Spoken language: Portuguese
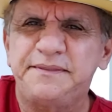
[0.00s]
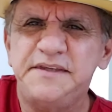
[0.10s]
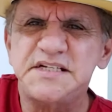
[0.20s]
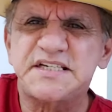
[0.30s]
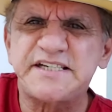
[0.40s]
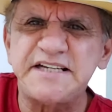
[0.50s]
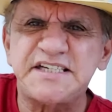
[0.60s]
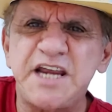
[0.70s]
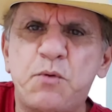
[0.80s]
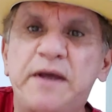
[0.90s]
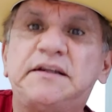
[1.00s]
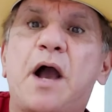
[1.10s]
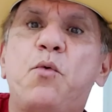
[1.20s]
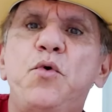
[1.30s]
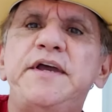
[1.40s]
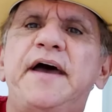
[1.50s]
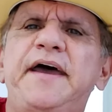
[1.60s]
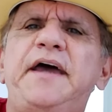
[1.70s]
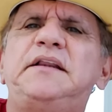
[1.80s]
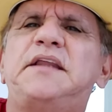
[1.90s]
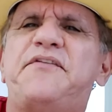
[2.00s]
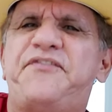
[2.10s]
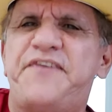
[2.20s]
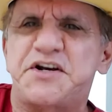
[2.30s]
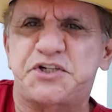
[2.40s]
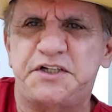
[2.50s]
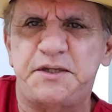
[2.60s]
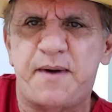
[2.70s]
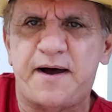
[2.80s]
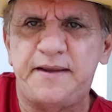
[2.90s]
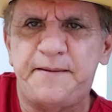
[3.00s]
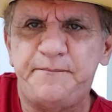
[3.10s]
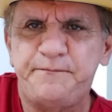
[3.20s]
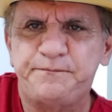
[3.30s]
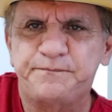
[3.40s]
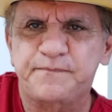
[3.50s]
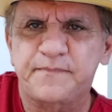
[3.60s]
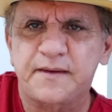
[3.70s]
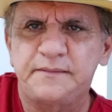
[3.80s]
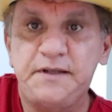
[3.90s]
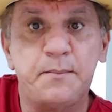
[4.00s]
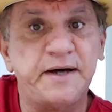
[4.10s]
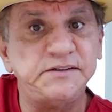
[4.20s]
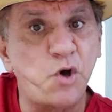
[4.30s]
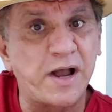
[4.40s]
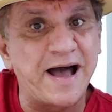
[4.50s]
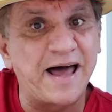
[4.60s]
de 150 cuia, eita festa animada. Tinha mandioca